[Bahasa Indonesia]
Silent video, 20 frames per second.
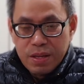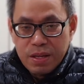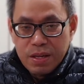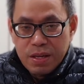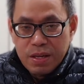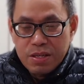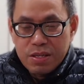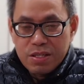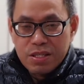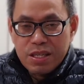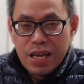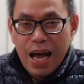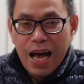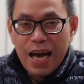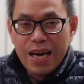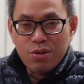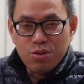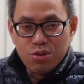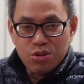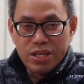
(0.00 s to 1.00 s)

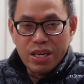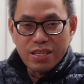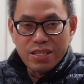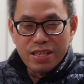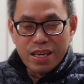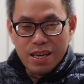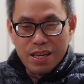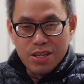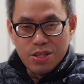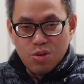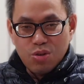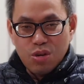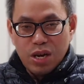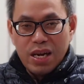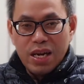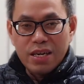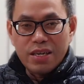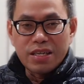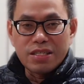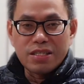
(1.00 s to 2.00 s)
Seharusnya saya dan
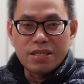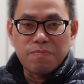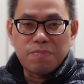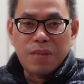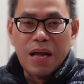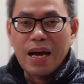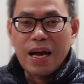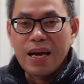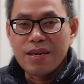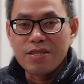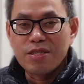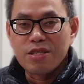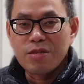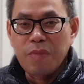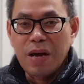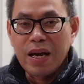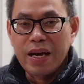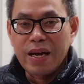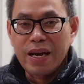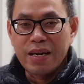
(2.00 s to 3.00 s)
saudara diciptakan
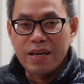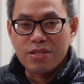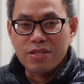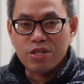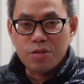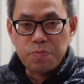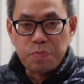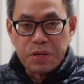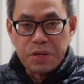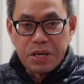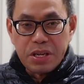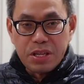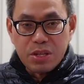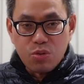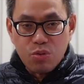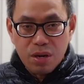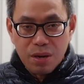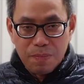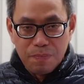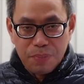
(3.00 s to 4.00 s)
sebagai the
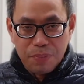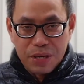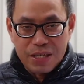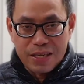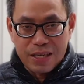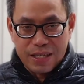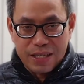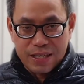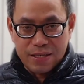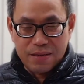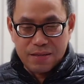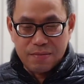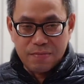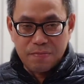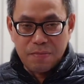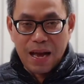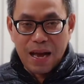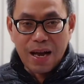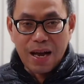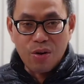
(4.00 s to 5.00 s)
spiritual being,
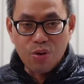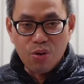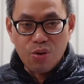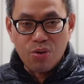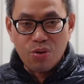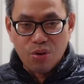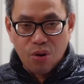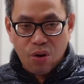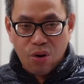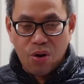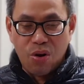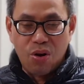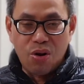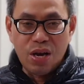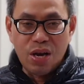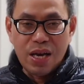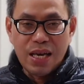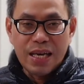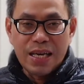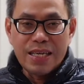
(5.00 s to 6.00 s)
makhluk roh
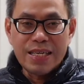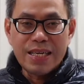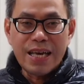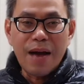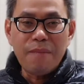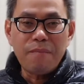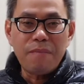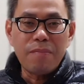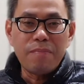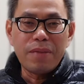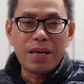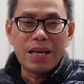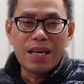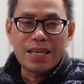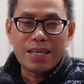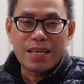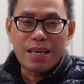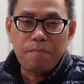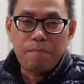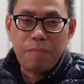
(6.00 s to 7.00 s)
yang
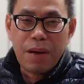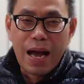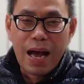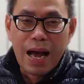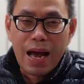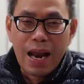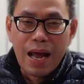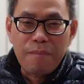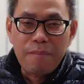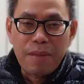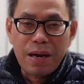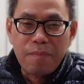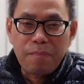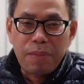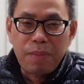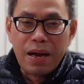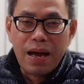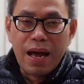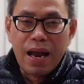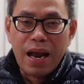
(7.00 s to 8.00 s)
memiliki
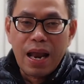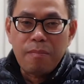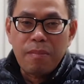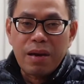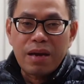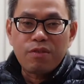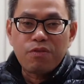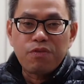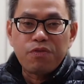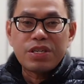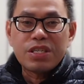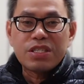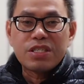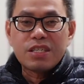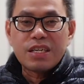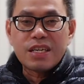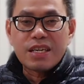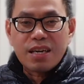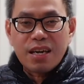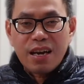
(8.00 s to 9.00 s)
pengalaman-pengalaman
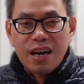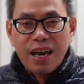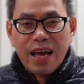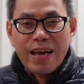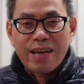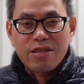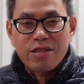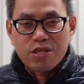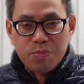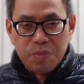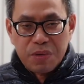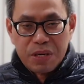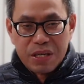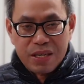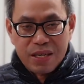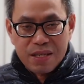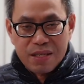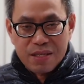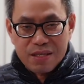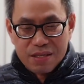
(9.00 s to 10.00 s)
physical
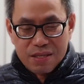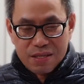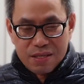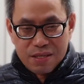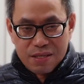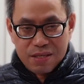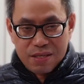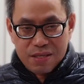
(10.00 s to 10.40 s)
experience